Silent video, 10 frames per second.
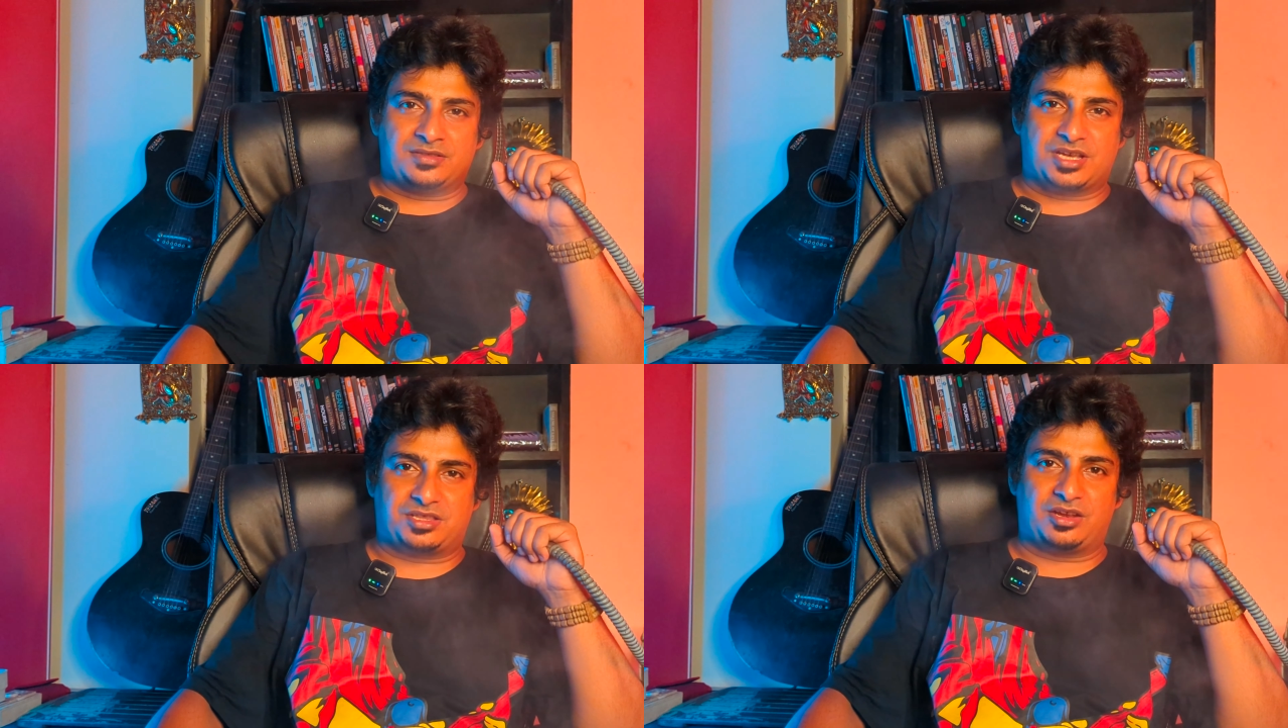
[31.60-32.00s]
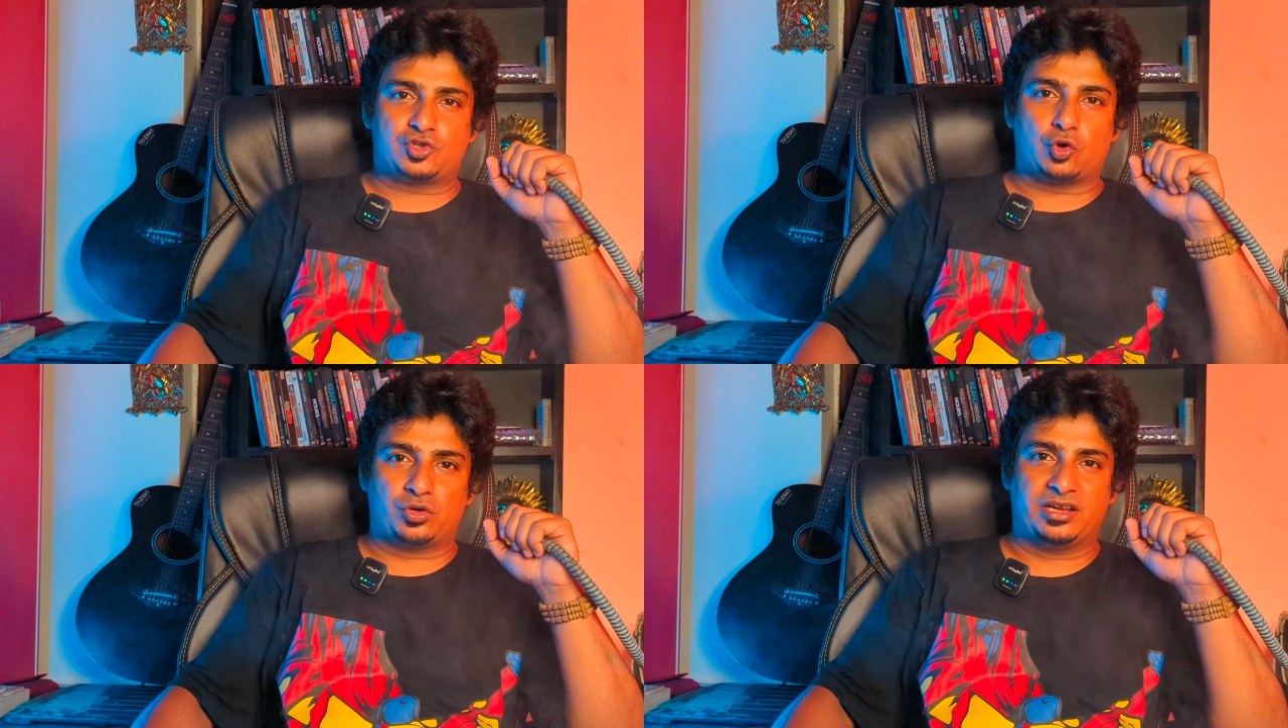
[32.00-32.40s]
যাদের
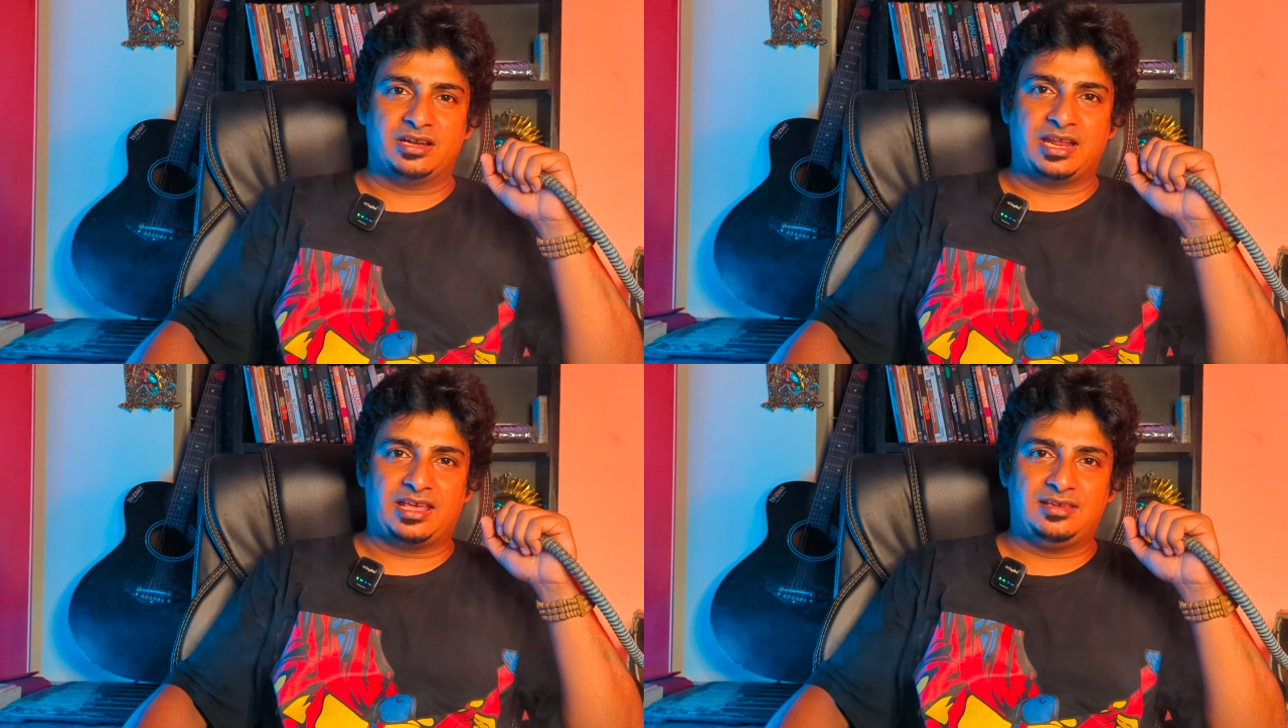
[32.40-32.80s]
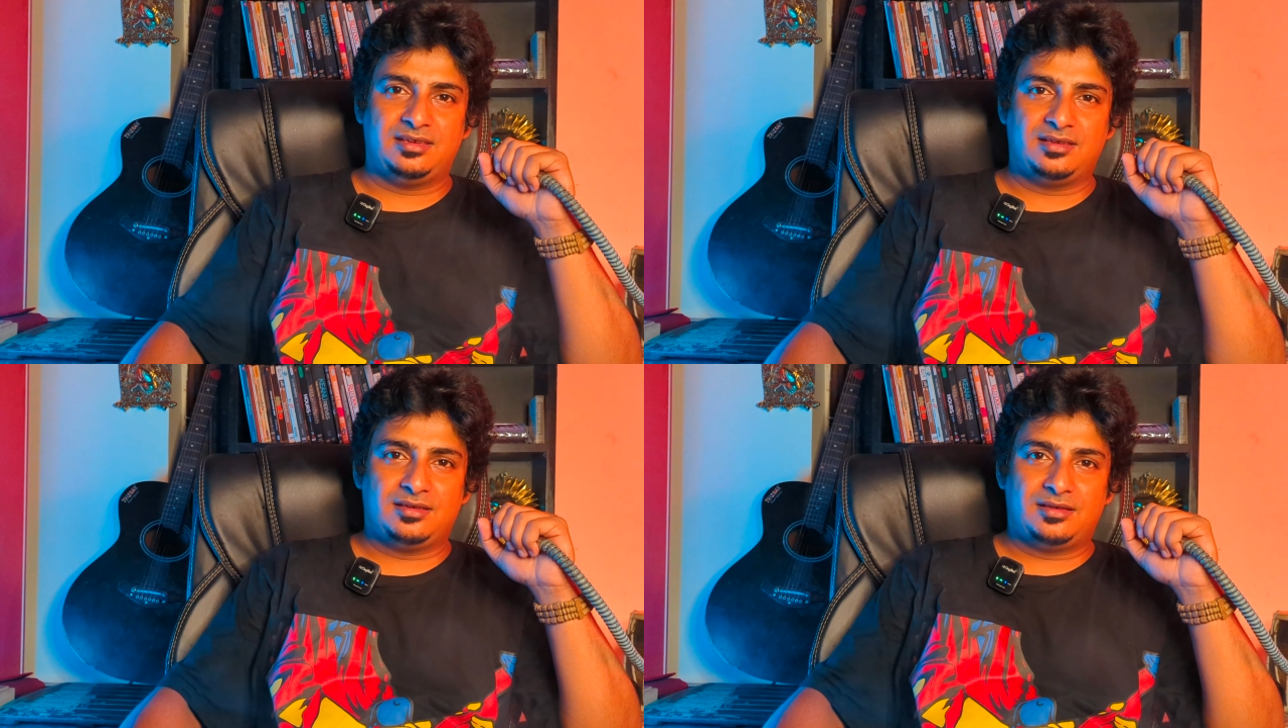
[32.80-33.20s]
শরীর নেই
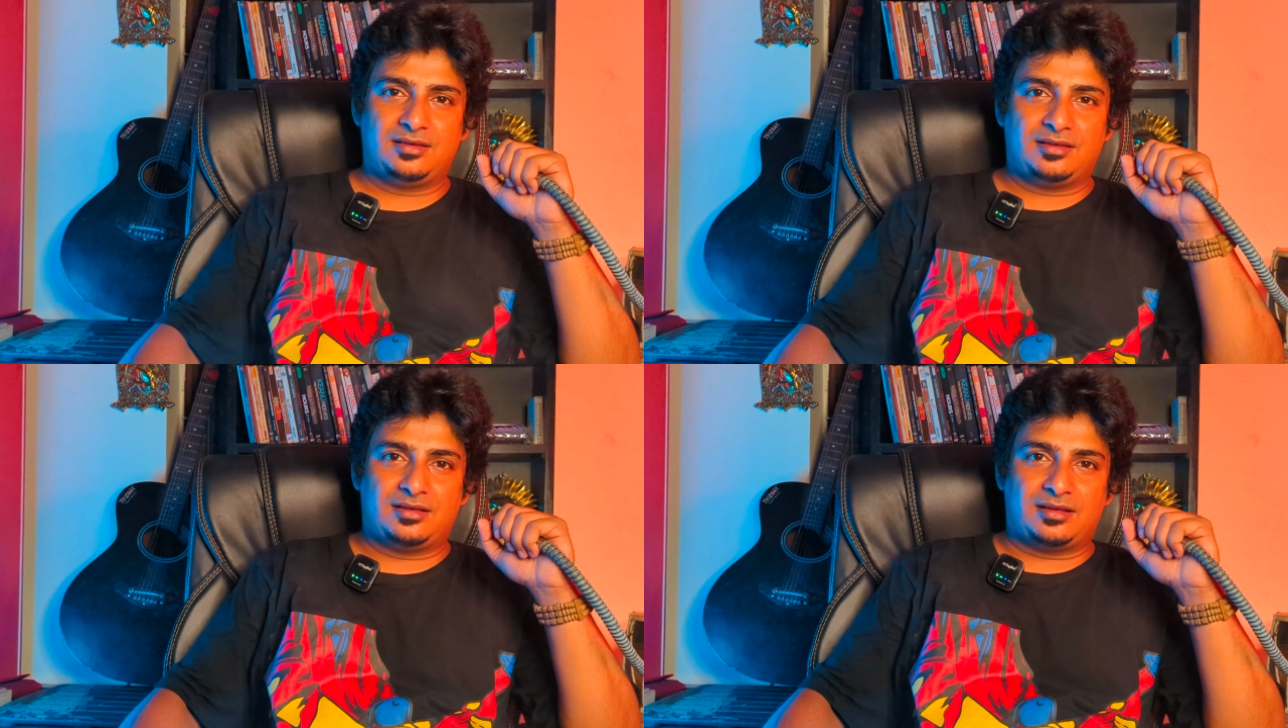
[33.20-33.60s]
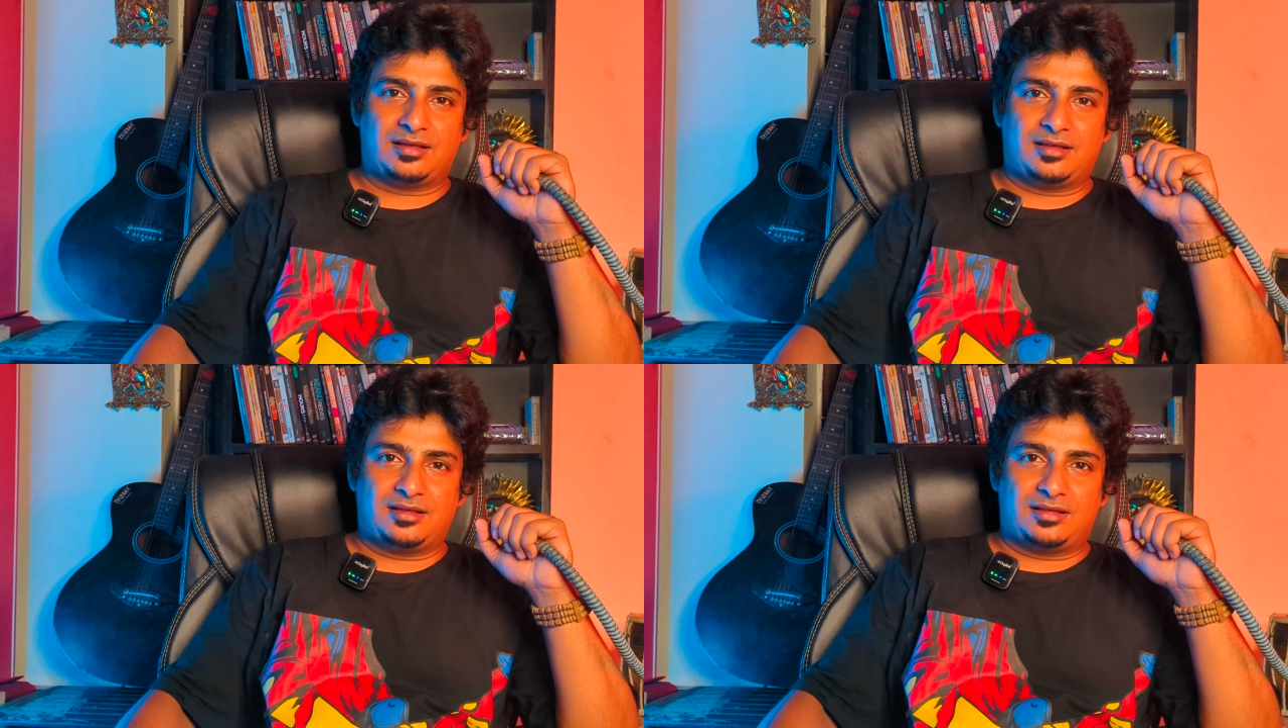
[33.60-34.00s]

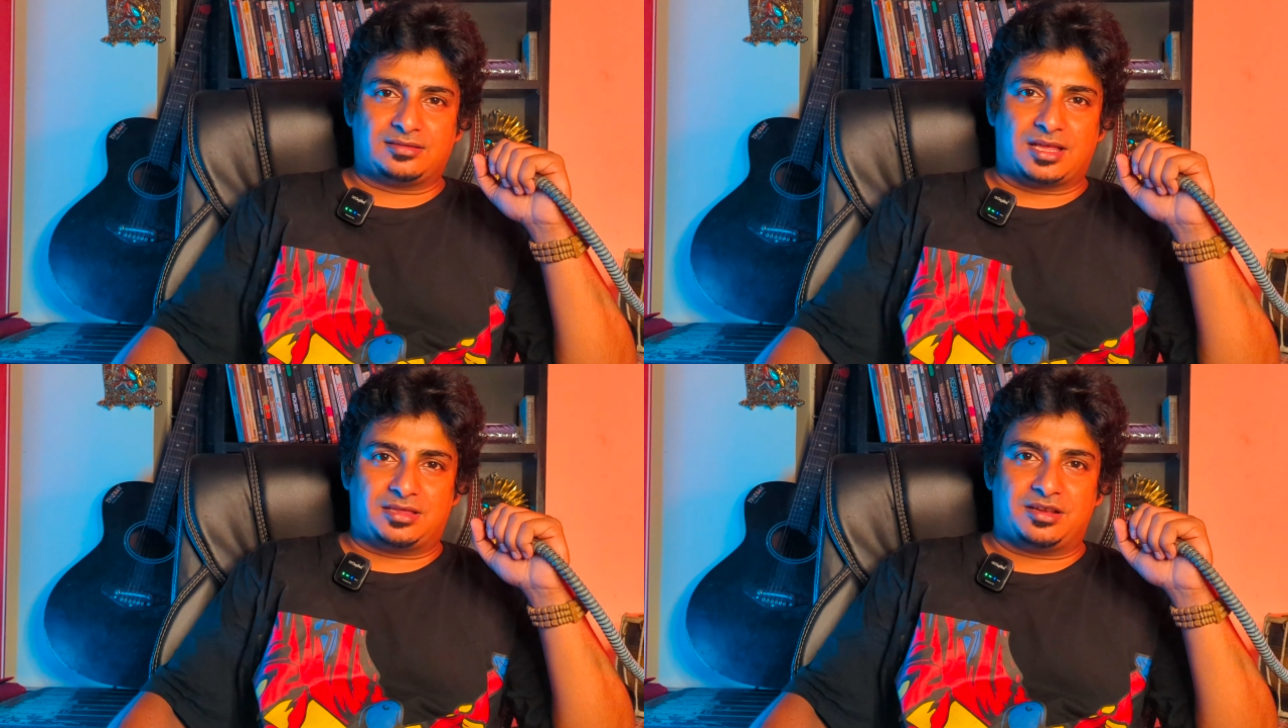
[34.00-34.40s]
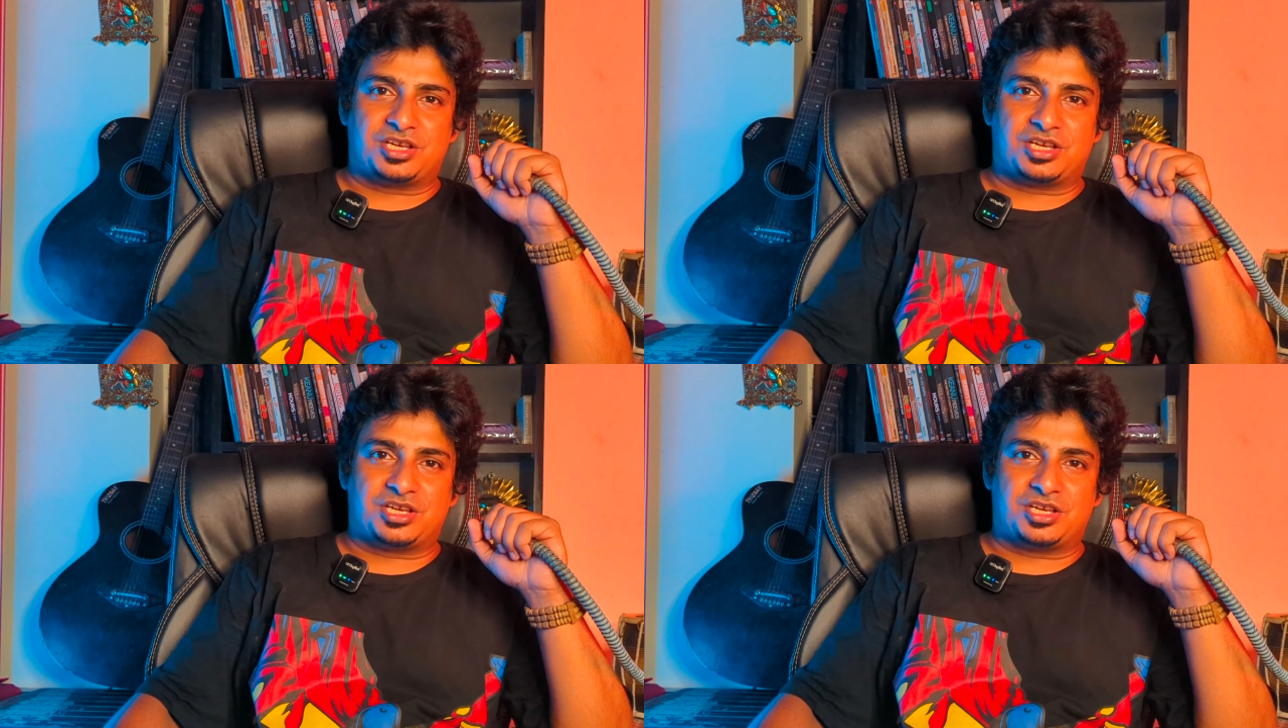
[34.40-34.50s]
তাদের